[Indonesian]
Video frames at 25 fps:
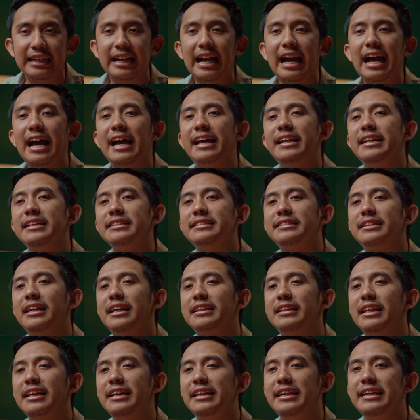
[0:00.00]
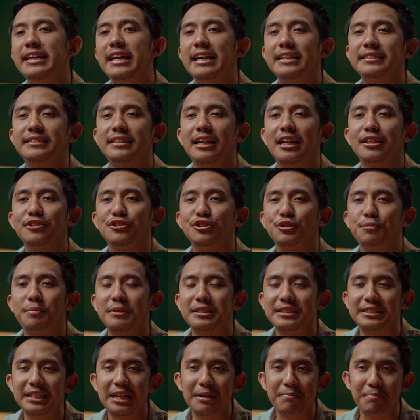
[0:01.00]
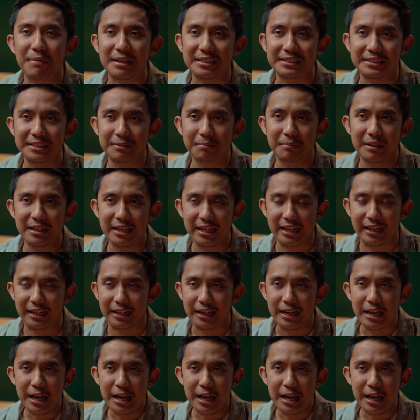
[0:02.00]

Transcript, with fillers: gak ada strategi yang 100% pasti benar.